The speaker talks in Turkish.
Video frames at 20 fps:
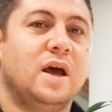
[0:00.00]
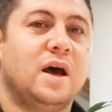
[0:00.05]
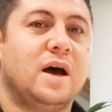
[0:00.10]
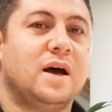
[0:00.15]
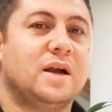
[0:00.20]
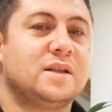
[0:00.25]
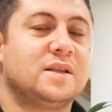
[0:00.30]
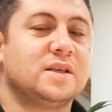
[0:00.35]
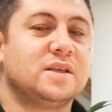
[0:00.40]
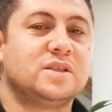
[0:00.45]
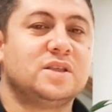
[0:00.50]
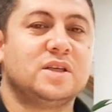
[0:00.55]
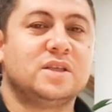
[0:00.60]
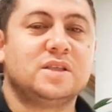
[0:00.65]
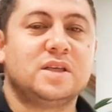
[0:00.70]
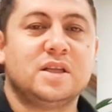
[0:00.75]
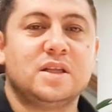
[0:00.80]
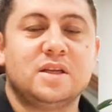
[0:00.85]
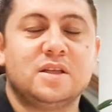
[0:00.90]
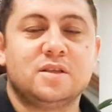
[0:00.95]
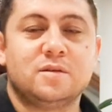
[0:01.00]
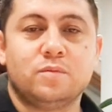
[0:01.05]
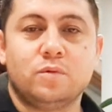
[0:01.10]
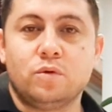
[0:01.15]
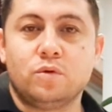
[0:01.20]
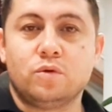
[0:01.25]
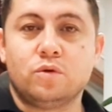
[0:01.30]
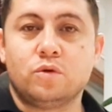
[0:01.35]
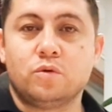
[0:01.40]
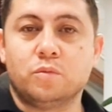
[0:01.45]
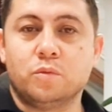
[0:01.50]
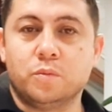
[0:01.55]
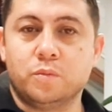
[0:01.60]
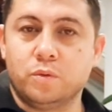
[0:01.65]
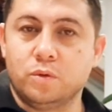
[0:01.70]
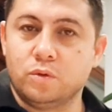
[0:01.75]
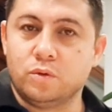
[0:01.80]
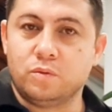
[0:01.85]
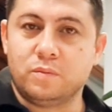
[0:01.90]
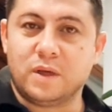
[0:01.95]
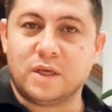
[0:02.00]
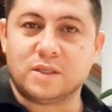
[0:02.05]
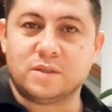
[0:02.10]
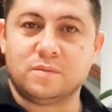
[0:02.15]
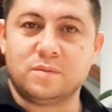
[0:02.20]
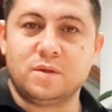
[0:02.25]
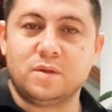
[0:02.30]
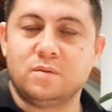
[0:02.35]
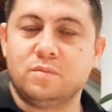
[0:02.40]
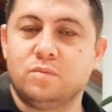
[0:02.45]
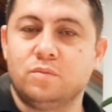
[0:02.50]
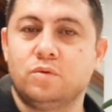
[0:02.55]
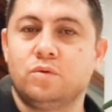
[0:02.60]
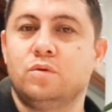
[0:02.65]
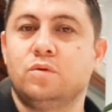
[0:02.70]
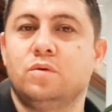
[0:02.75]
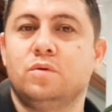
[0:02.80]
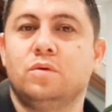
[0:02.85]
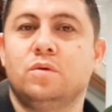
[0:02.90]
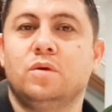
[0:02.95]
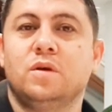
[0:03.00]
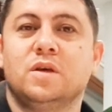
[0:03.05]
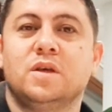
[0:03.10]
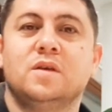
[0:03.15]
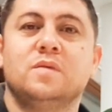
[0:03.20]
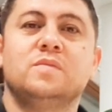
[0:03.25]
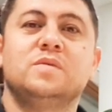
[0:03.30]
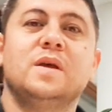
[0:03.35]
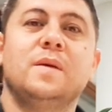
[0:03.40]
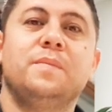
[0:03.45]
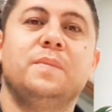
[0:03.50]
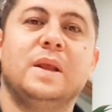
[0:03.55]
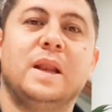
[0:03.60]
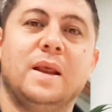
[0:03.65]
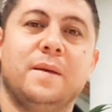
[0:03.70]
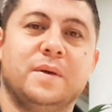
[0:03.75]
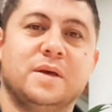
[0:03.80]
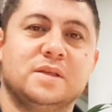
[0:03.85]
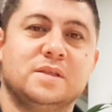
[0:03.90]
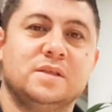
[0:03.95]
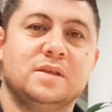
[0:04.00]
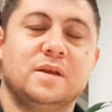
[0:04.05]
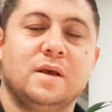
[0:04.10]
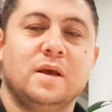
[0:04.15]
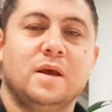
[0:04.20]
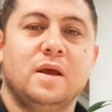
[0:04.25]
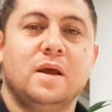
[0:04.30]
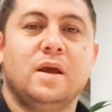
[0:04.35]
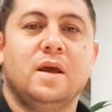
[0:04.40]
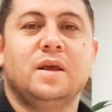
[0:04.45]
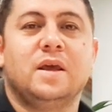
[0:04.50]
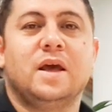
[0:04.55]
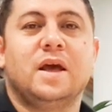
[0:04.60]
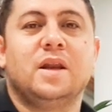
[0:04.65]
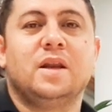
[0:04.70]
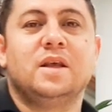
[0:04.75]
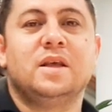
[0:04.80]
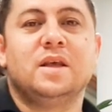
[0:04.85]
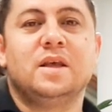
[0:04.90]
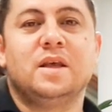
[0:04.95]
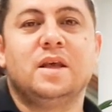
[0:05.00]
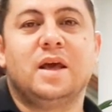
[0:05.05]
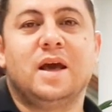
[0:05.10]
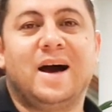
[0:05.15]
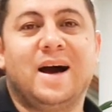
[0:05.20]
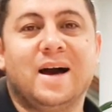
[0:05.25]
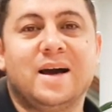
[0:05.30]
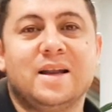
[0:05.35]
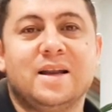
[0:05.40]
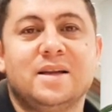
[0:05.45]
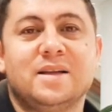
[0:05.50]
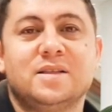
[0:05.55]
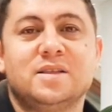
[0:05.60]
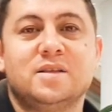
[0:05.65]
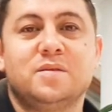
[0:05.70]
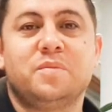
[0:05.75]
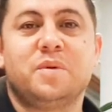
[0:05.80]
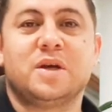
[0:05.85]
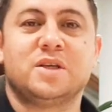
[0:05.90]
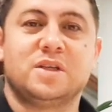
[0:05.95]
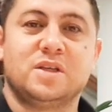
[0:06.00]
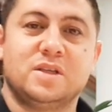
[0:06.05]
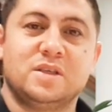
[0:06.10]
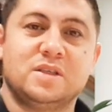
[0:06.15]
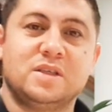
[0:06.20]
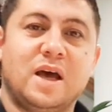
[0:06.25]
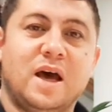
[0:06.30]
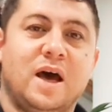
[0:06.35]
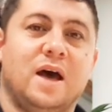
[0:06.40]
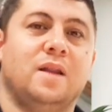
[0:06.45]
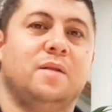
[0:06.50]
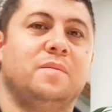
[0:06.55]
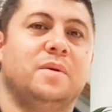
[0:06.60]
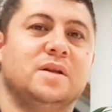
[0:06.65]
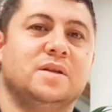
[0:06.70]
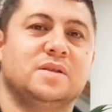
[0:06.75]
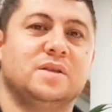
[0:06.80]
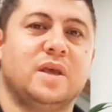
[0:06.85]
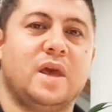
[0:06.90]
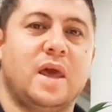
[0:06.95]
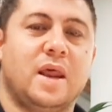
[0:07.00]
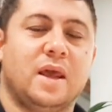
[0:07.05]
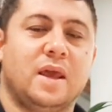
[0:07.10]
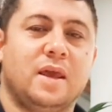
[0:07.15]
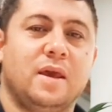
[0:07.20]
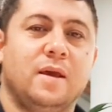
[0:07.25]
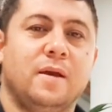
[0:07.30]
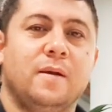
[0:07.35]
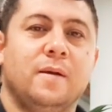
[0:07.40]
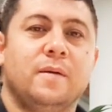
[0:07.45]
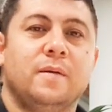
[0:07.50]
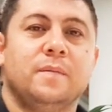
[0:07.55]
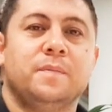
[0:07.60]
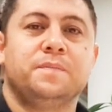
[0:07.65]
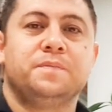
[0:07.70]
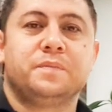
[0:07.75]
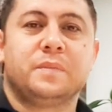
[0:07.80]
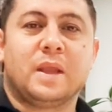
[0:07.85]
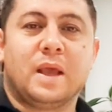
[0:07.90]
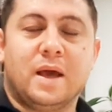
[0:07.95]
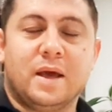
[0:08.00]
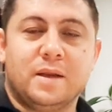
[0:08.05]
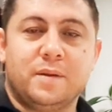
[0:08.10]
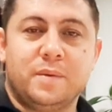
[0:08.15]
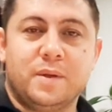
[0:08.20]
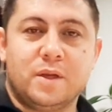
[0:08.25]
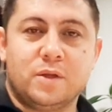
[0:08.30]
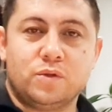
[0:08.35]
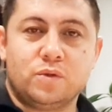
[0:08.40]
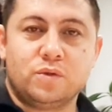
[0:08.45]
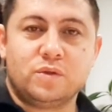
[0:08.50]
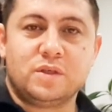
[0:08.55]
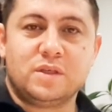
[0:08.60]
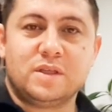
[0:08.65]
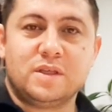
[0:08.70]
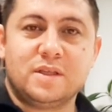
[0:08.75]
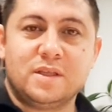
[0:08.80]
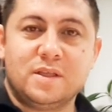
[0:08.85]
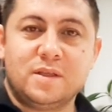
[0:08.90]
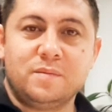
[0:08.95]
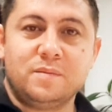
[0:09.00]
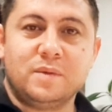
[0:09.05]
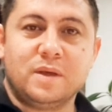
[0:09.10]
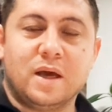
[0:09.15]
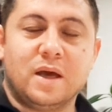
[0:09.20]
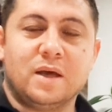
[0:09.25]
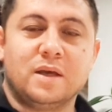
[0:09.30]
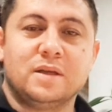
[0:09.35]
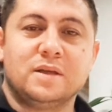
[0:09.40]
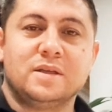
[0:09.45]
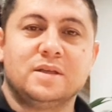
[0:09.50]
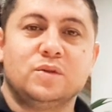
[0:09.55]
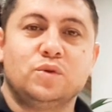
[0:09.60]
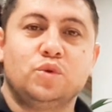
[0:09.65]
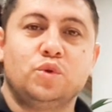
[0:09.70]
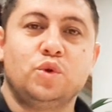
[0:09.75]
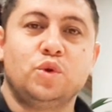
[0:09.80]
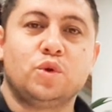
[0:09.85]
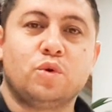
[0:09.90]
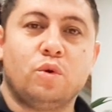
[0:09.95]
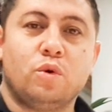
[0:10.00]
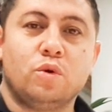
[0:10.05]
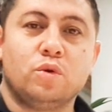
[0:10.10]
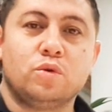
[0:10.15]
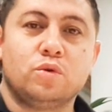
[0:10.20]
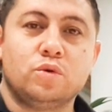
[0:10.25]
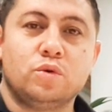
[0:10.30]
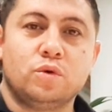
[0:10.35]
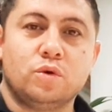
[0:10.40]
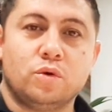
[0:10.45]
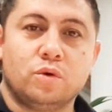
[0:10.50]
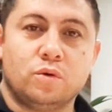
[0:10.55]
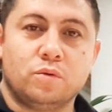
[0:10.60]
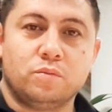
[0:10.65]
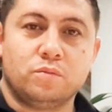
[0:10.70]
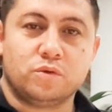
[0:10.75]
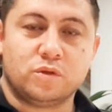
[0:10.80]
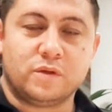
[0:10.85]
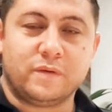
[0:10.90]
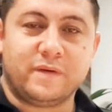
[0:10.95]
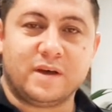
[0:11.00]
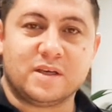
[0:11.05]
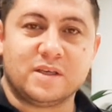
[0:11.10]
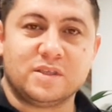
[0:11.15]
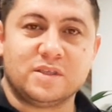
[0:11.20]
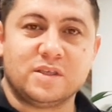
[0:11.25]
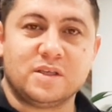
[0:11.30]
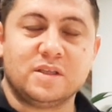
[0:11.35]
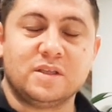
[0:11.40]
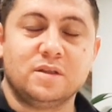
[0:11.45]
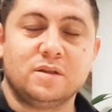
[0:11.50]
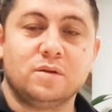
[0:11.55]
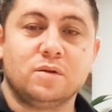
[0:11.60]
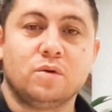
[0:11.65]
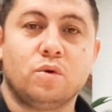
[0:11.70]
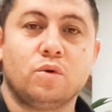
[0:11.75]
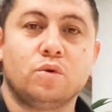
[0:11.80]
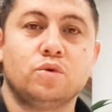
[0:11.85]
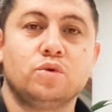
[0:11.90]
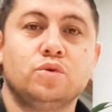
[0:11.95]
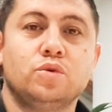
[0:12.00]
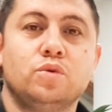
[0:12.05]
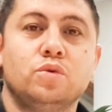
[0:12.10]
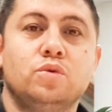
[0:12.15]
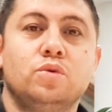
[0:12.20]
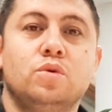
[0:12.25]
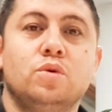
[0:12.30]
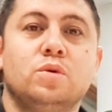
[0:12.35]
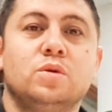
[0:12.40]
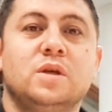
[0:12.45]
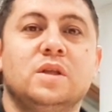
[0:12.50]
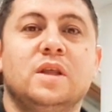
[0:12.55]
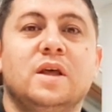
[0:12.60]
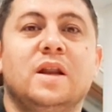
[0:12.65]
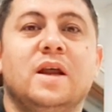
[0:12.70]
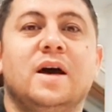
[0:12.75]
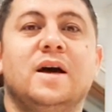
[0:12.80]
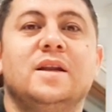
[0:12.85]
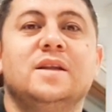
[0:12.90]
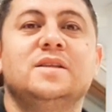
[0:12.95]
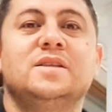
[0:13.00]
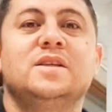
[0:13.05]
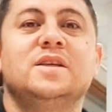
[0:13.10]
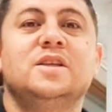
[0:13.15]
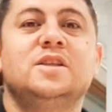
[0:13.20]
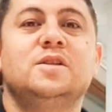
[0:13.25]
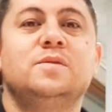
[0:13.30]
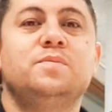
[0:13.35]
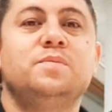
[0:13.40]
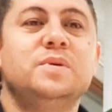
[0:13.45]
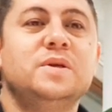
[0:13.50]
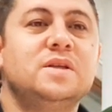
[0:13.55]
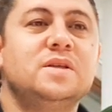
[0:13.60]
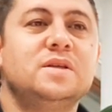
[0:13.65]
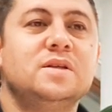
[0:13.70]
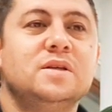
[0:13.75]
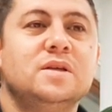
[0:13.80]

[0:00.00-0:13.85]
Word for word: Artık cesediniz bulunur mu, bulunmaz mı? Bunu kimse bilemez. Yani aklınızı başınıza almanız gerek. Hani biraz önce de dedim ya, Türk olduğu Mustafa Akıncı'nın konuştuğu Türkçeden hariç hiçbir